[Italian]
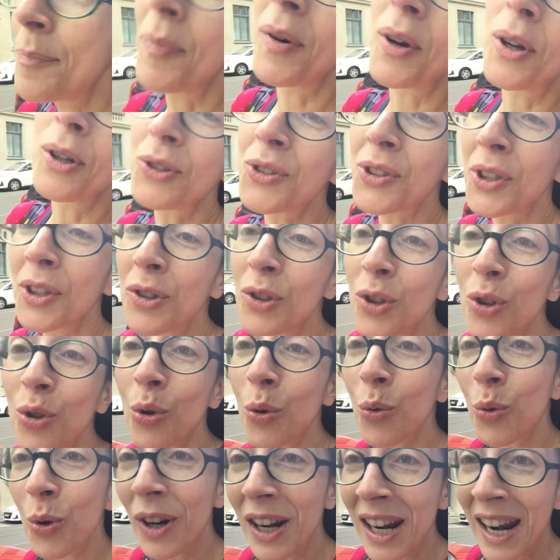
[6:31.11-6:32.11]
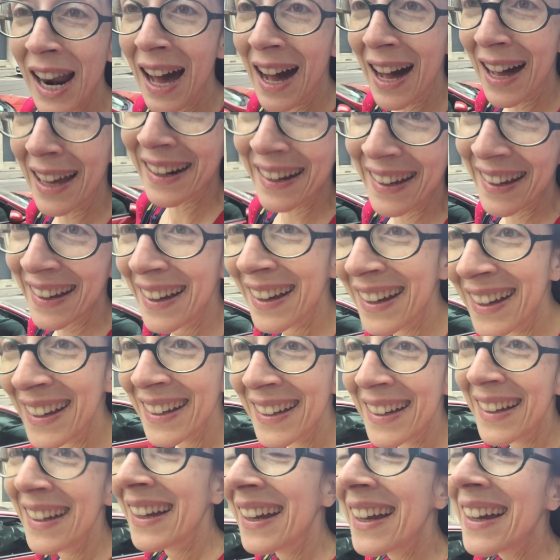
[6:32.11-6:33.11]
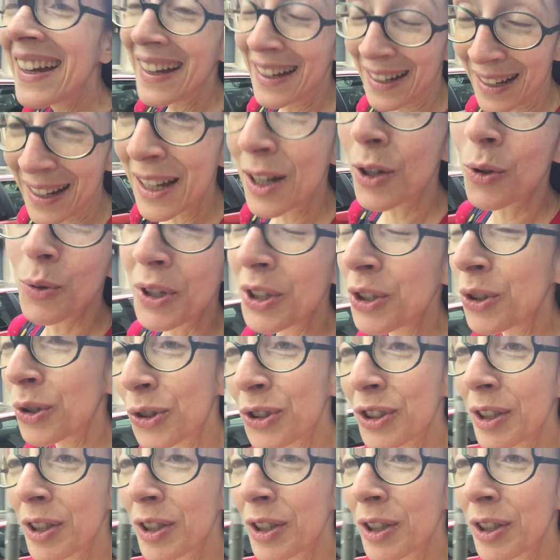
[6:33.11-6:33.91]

poi ho sentito urlare e, e, quindi ho